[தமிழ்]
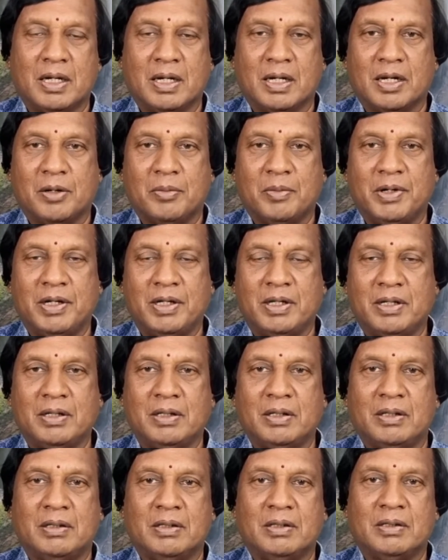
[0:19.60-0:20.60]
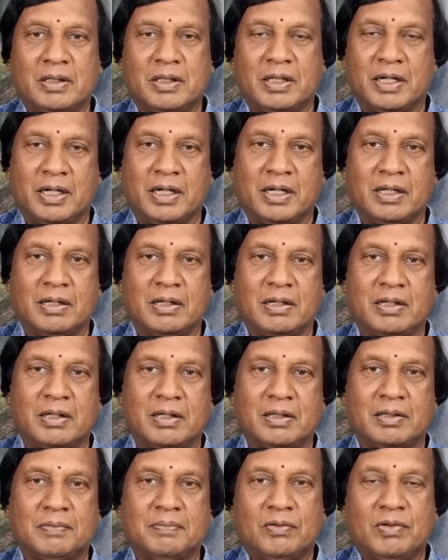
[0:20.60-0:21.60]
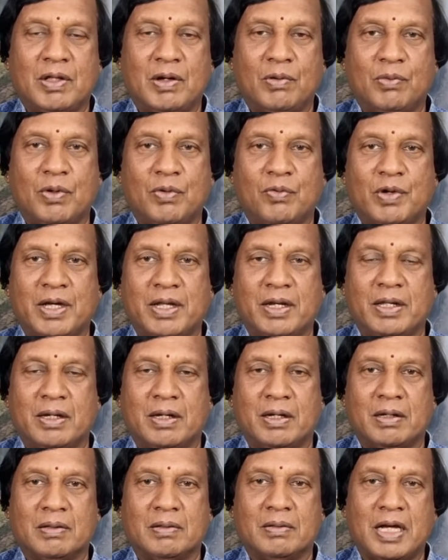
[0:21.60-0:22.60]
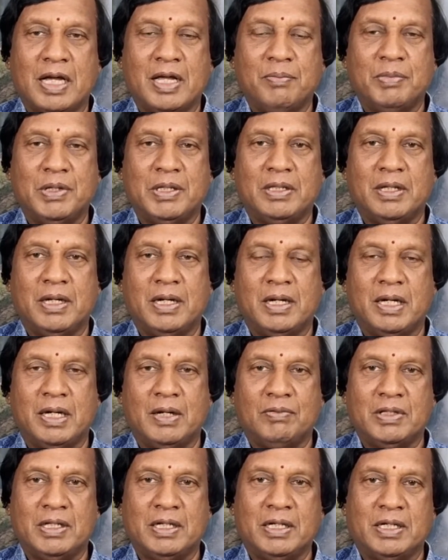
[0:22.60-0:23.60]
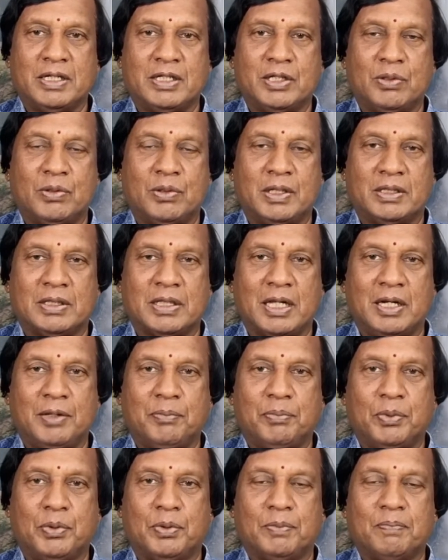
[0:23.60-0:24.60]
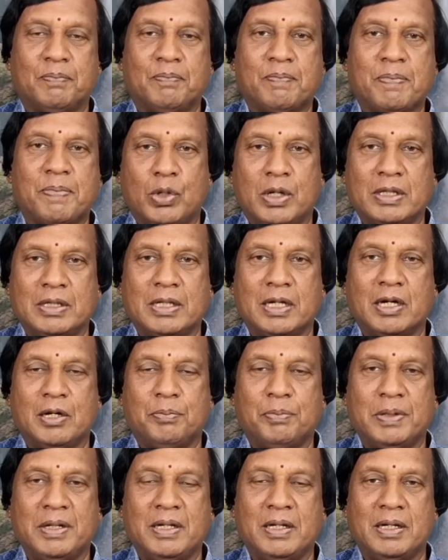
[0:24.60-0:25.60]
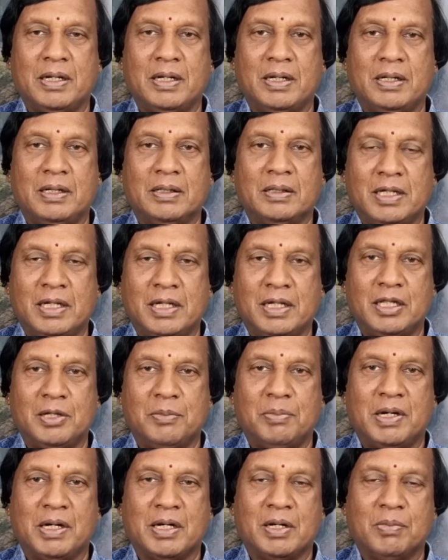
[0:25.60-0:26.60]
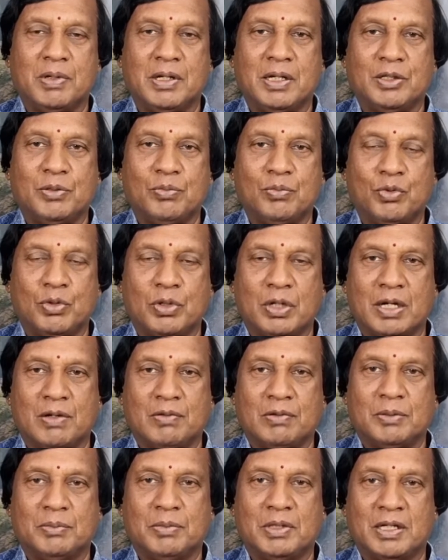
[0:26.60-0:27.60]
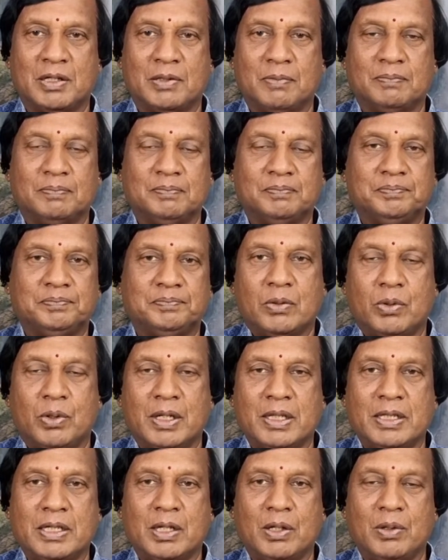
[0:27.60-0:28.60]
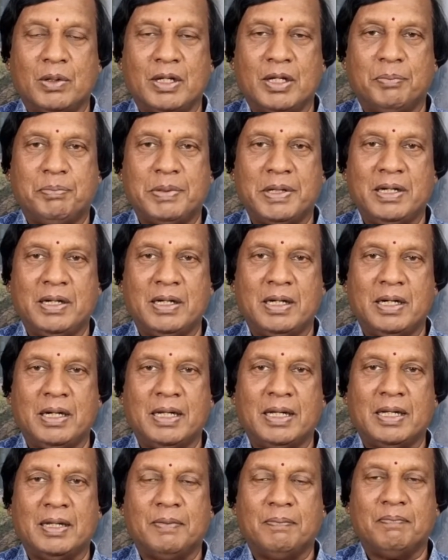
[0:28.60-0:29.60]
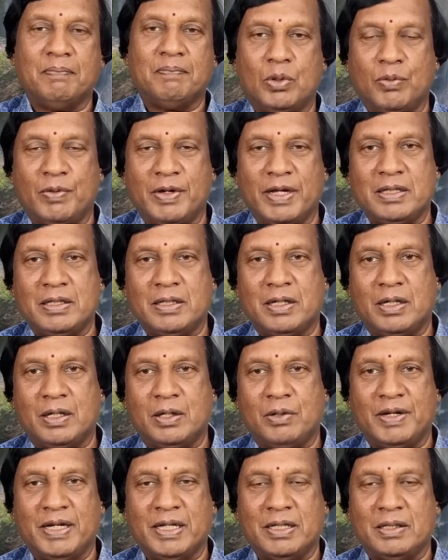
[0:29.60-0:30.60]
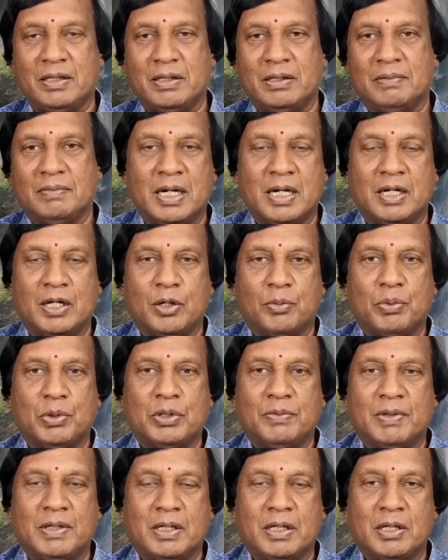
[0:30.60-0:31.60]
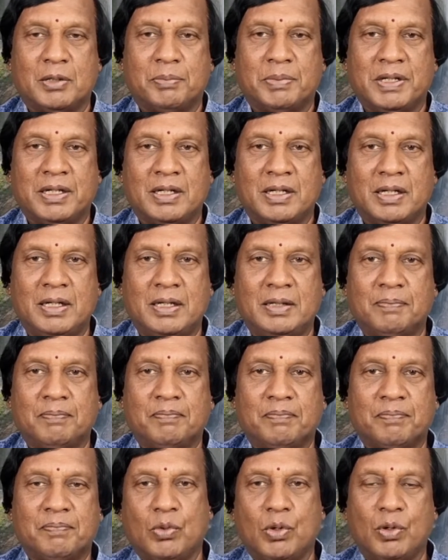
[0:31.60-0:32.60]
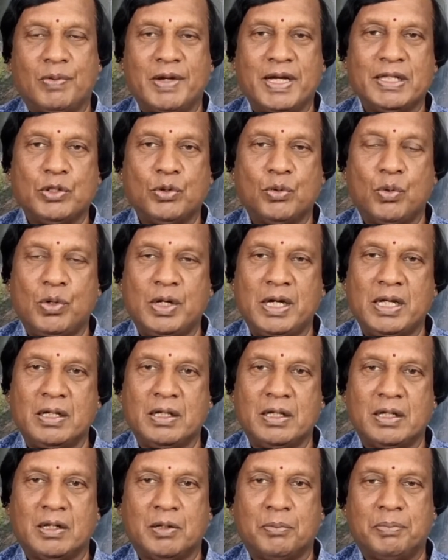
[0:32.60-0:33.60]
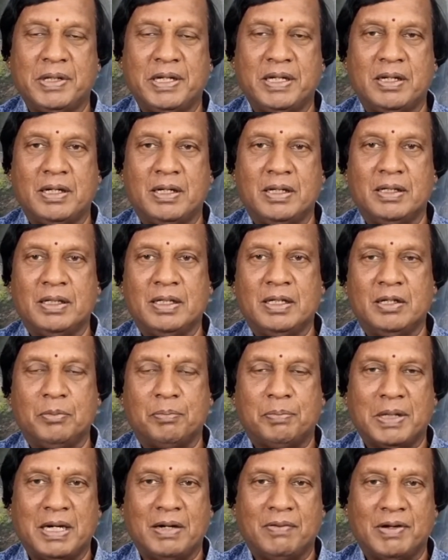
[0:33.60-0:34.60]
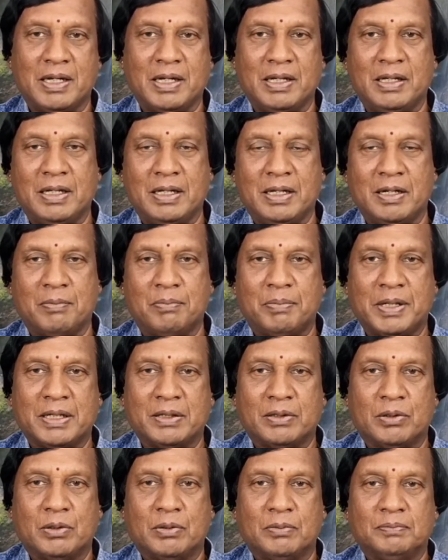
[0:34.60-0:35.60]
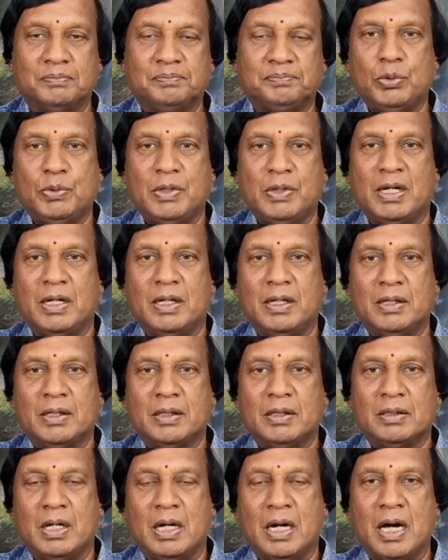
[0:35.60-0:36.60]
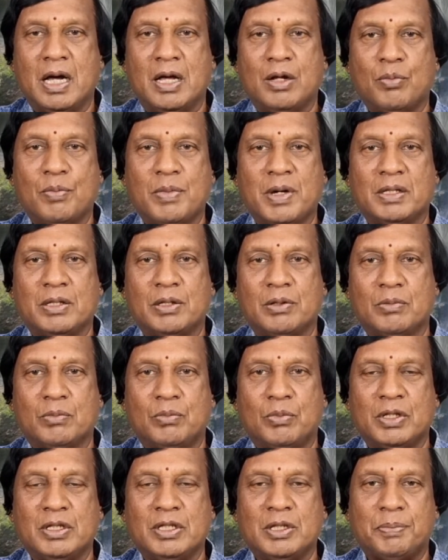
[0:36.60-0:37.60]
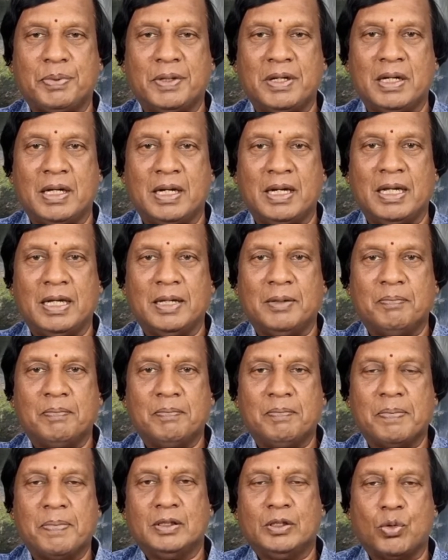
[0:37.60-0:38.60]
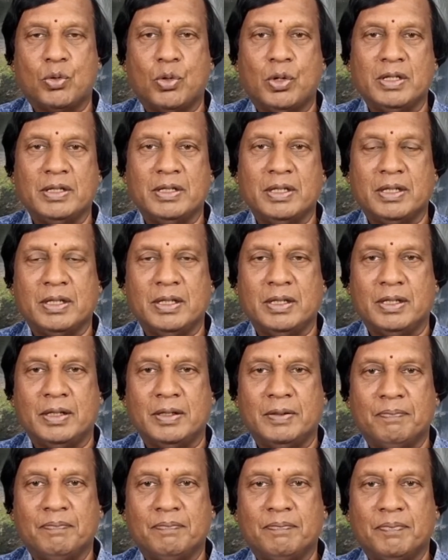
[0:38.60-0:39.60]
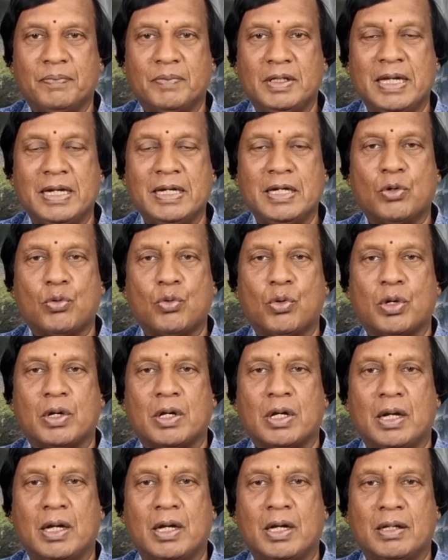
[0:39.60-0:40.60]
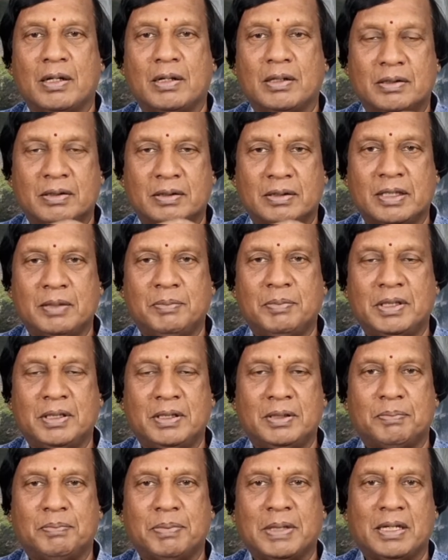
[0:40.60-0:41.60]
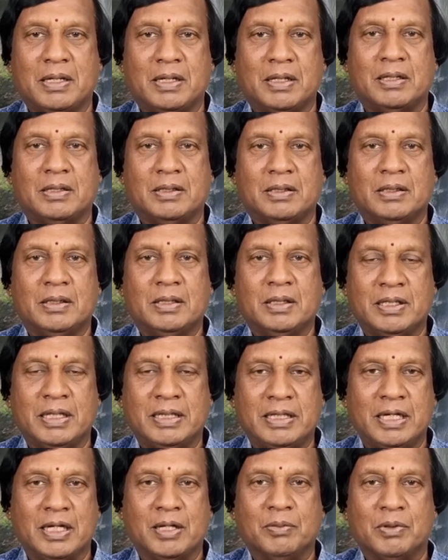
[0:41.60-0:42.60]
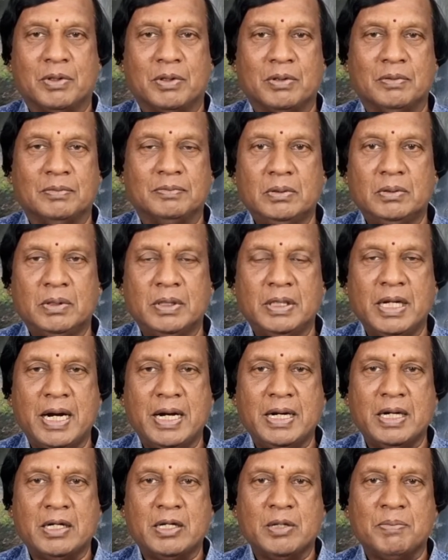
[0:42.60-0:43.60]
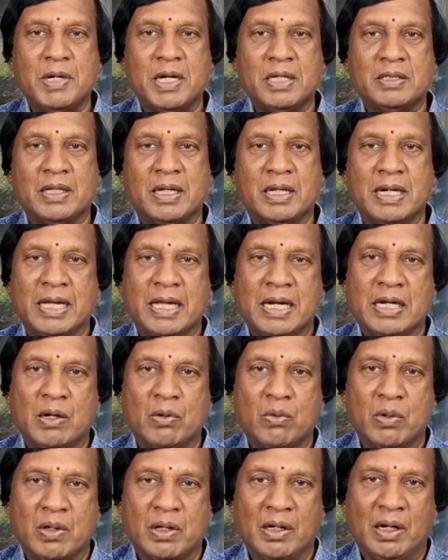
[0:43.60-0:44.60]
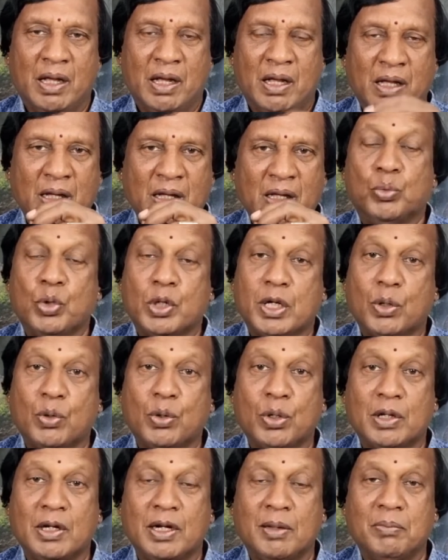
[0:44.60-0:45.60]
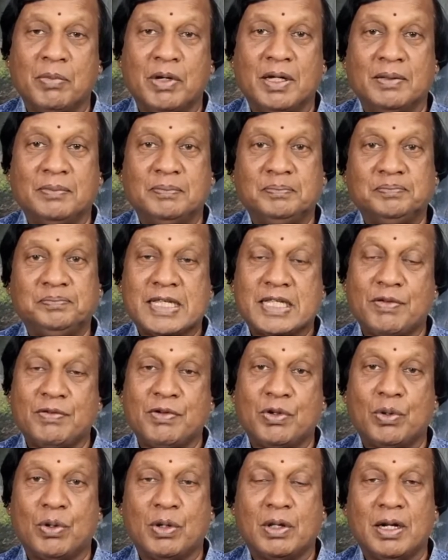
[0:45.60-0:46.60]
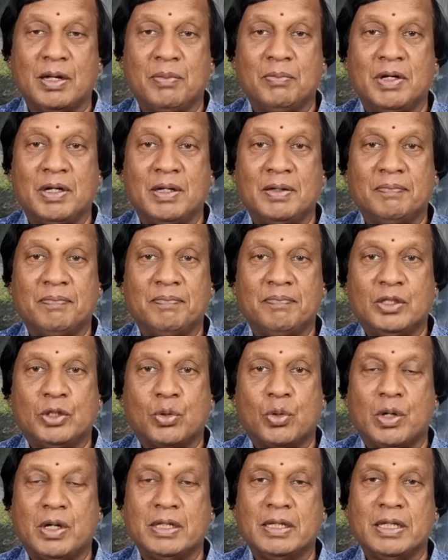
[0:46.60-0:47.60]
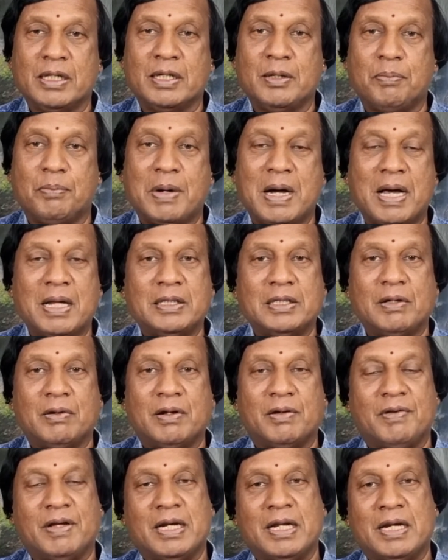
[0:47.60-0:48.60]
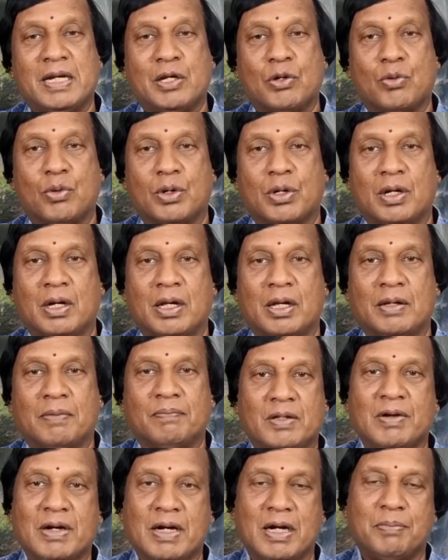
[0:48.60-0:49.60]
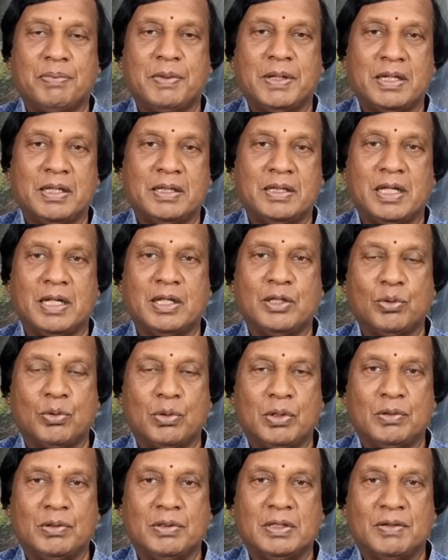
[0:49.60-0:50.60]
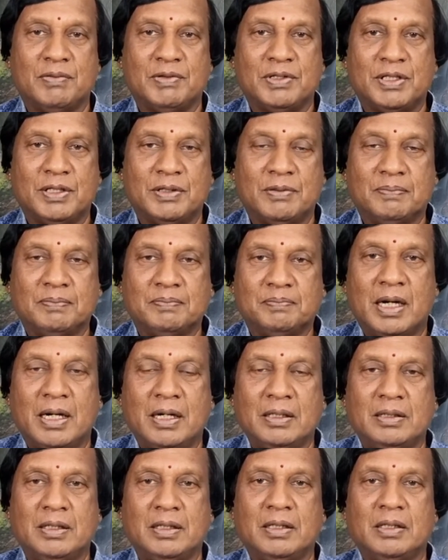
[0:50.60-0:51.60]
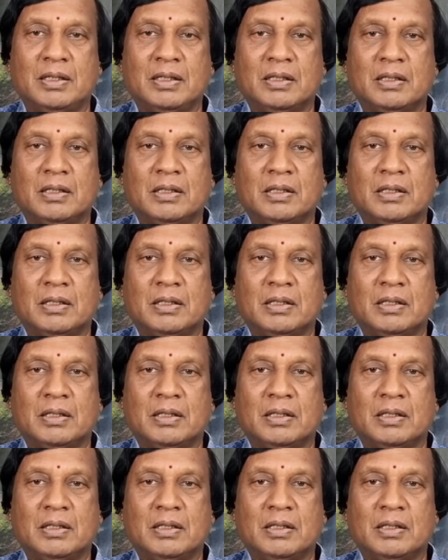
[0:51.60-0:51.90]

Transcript: ஆறரை மணிக்கு நிகழ இருக்கிறது வெல்வம் வாரியர் ஐம்பத்தி ஏழாவது நிகழ்ச்சியினுடைய தலைப்பு குழந்தைகள் பிணிகள் இறுதி பாகம் அல்லது மூன்றாவது பாகம் குழந்தைகளுடைய பிணிகளில் ஒரு வயது ரெண்டு வயது ஆகிற போது வருகிற பிணிகள் ஒரு வயதுக்குள்ளே இருக்கிற பிணிகள் என்று பல வகையிலே நாம் பார்க்கிறோம் பொதுவாக ஆறு மாதம் முடிந்த பின்னால இந்த குழந்தைக்கு என்ன கொடுக்கலாம் என்பது பலருக்கு சந்தேகம் இருக்கும் ஒரு ஏழு எட்டு மாசம் ஆனால் என்ன கொடுக்கலாம் முட்டை கொடுக்கலாமா அசைவம் கொடுக்கலாமா இந்த குழந்தைக்கு பால் தவிர வேற என்ன கொடுக்கலாம் இவைகளை பற்றி தெரிந்து கொள்வது அவசியம் அடுத்து